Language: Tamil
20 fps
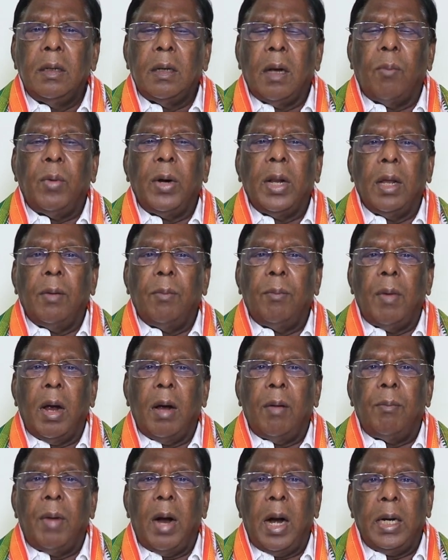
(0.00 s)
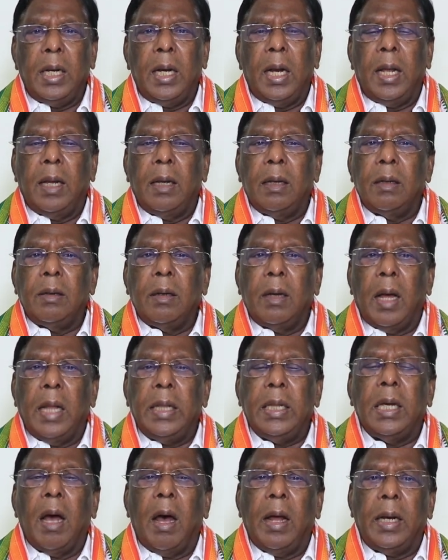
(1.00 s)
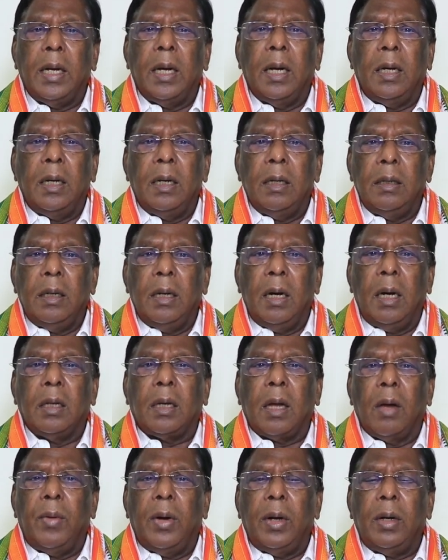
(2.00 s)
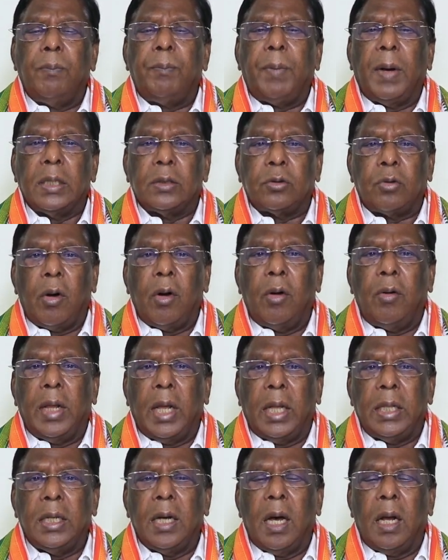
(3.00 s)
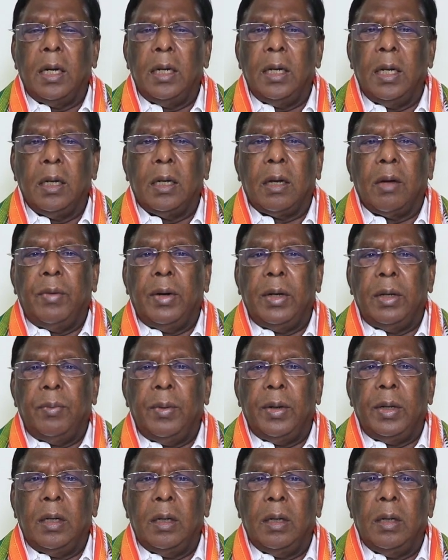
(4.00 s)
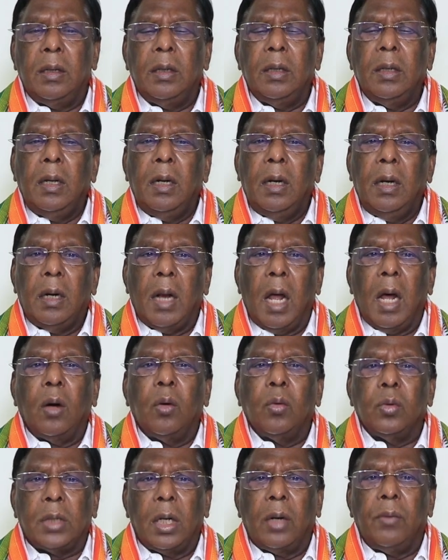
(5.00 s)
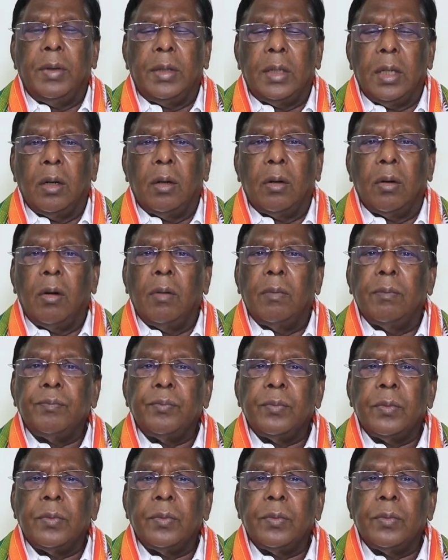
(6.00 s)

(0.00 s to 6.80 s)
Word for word: நம்முடைய மா மாநில அதிகாரிகள் எடுக்க வேண்டும் பல துறையினுடைய அதிகாரிகள் இருக்க வேண்டும் என்று நாங்கள் உத்தரவிட்டிருக்கிறோம்